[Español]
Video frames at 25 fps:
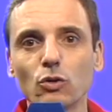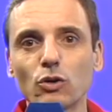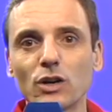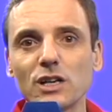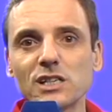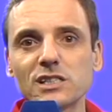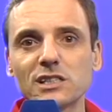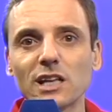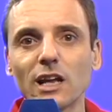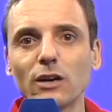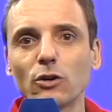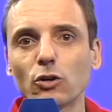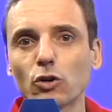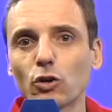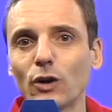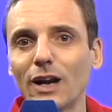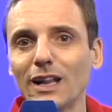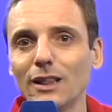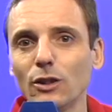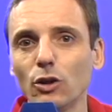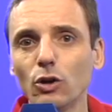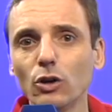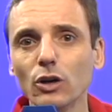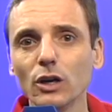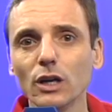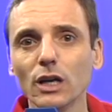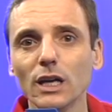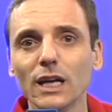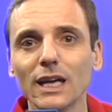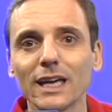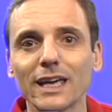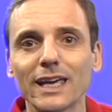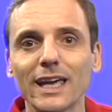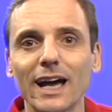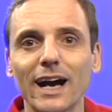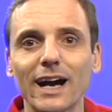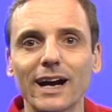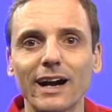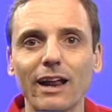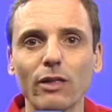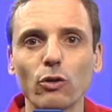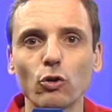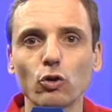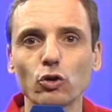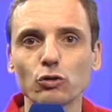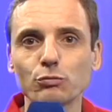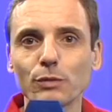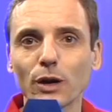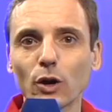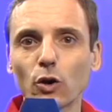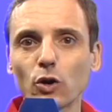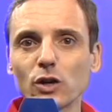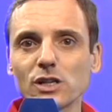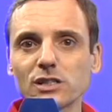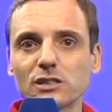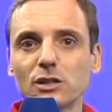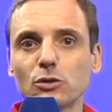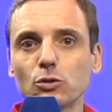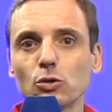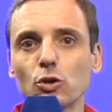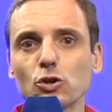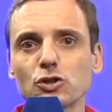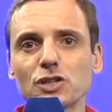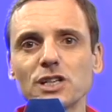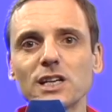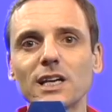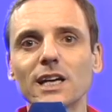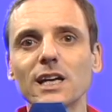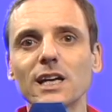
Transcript: Cristiano Ronaldo que ha ganado los mejores títulos